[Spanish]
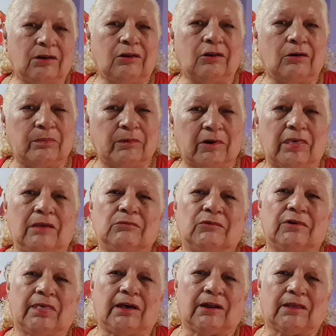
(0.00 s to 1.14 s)
no
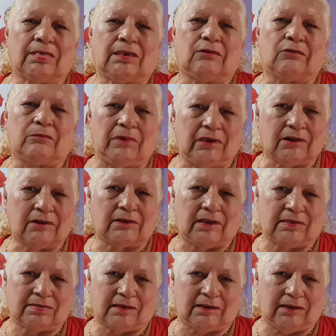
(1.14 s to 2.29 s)
podemos dar de comer
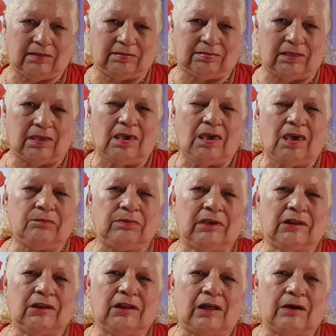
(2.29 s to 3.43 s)
a esa gente.
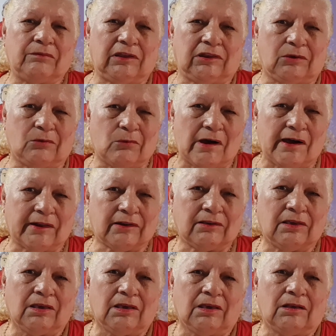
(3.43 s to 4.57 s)
Vienen a averiguar,
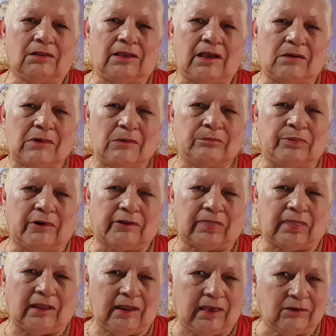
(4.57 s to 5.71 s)
llaman
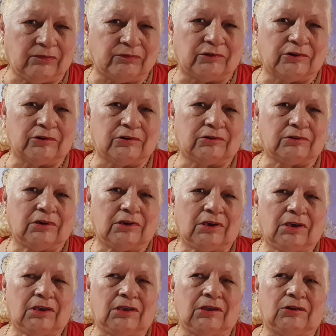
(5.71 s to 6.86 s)
por teléfono,
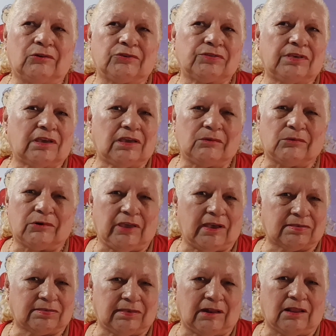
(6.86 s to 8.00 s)
y no sé qué voy
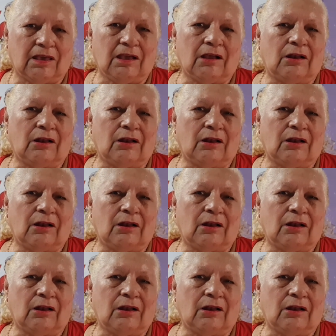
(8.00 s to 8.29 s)
a hacer.